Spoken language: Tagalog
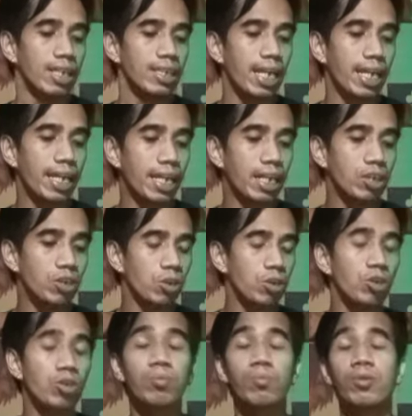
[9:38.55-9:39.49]
Second
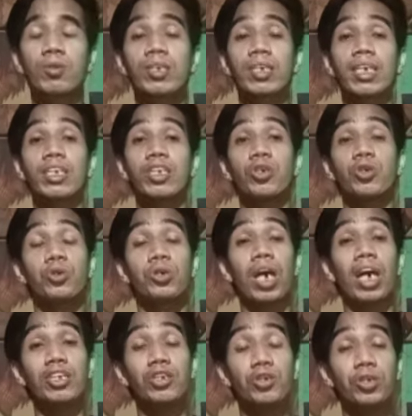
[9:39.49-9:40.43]
choice numero 6
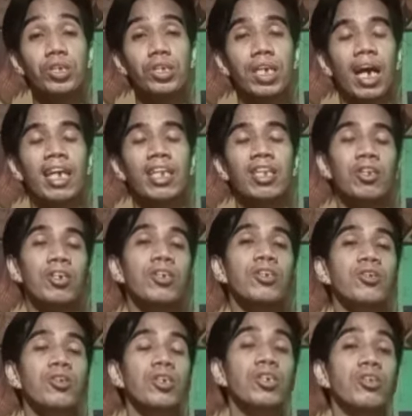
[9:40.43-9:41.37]
Janchi at
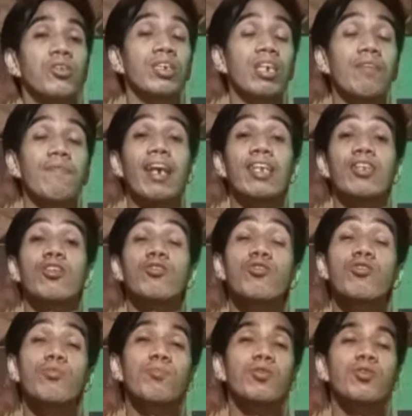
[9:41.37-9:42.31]
third choice yung
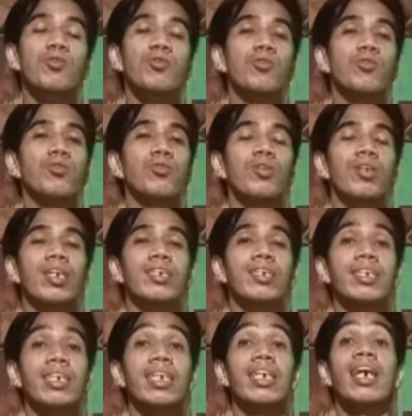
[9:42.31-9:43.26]
yamadong numero 1 na
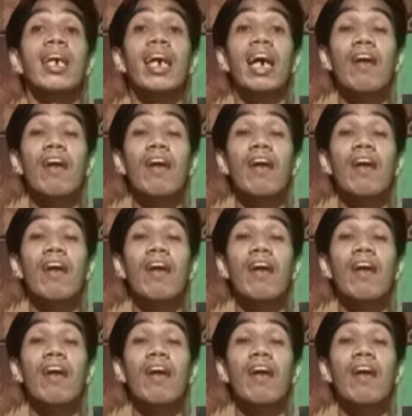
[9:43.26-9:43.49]
si